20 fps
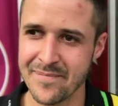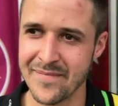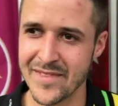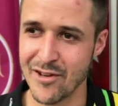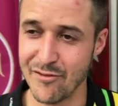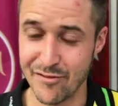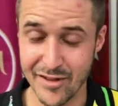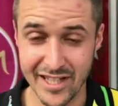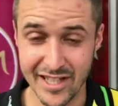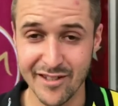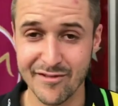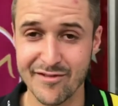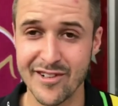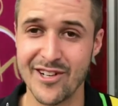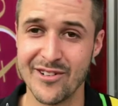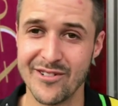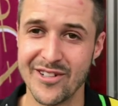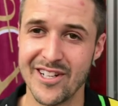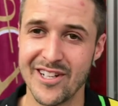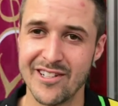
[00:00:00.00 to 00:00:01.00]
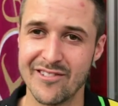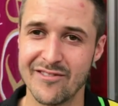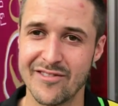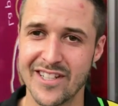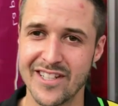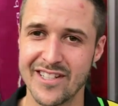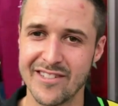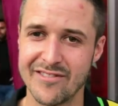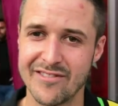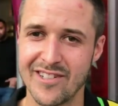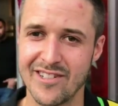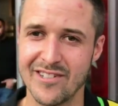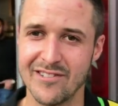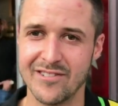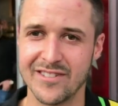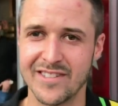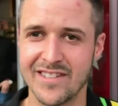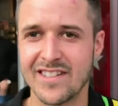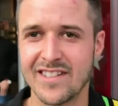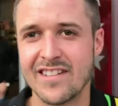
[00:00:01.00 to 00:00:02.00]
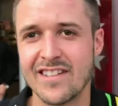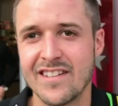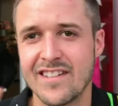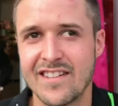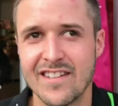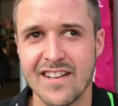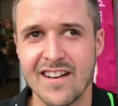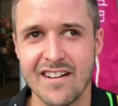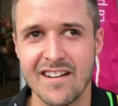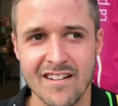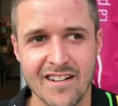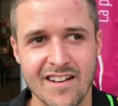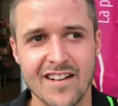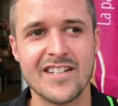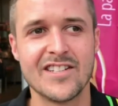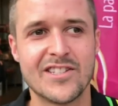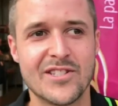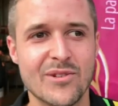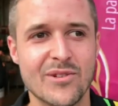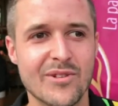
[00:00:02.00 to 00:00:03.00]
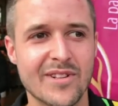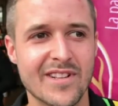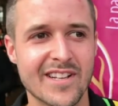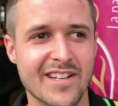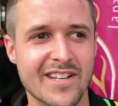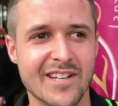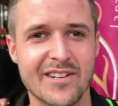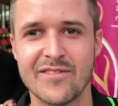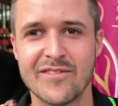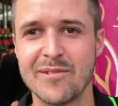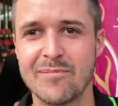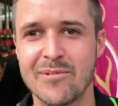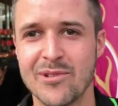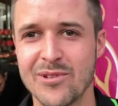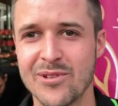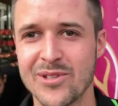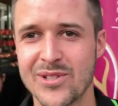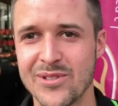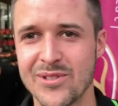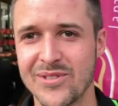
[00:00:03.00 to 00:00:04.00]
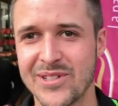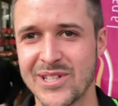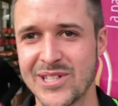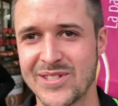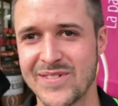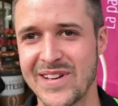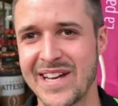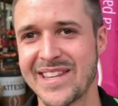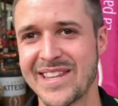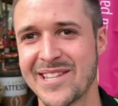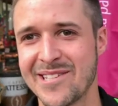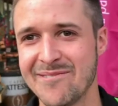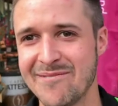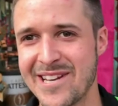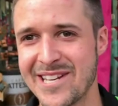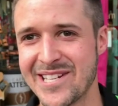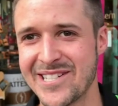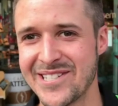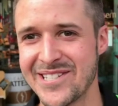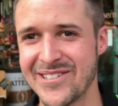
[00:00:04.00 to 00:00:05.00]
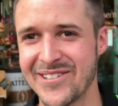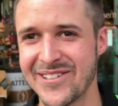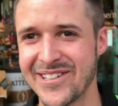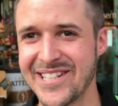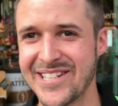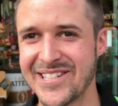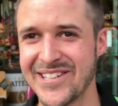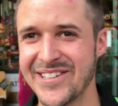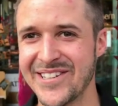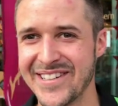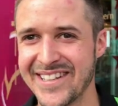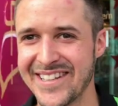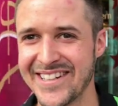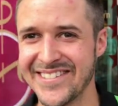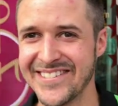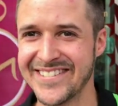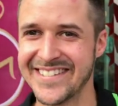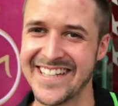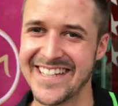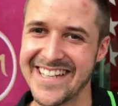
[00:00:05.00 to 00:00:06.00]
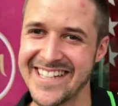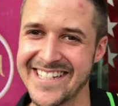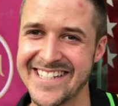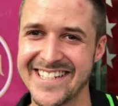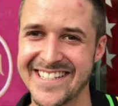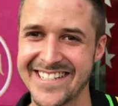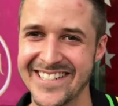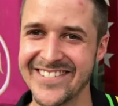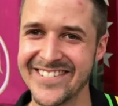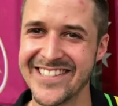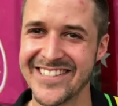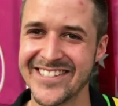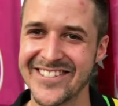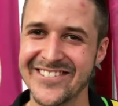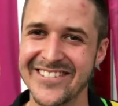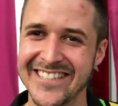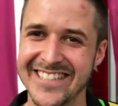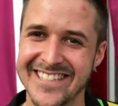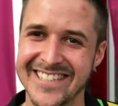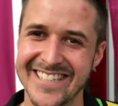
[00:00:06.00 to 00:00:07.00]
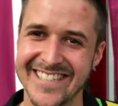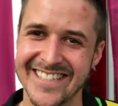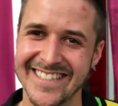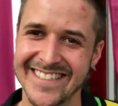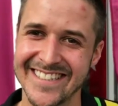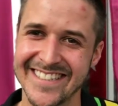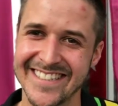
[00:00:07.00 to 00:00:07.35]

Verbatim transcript: Auf jeden Fall, ja, auf jeden Fall. Ihr seid ja ein bisschen südlicher wie bei uns und das Wetter meistens noch ein bisschen schöner und dann ist es sowieso gut, ja.